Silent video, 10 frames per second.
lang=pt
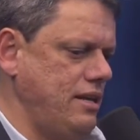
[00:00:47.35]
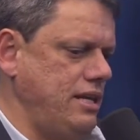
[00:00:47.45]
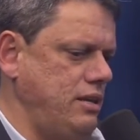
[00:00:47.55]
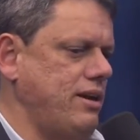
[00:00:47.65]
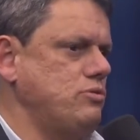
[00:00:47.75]

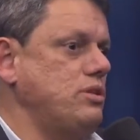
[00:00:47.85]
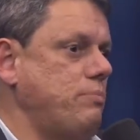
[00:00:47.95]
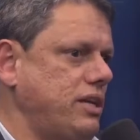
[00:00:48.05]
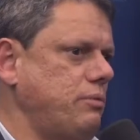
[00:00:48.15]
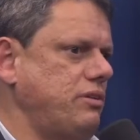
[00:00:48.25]
E mais o
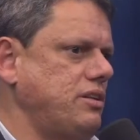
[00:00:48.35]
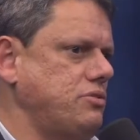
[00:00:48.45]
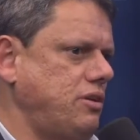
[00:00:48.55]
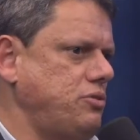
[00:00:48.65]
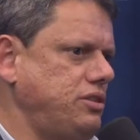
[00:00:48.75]
Departamento
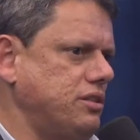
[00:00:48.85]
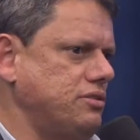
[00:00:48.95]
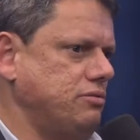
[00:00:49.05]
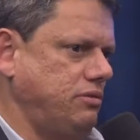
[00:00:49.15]
Nacional de Trânsito.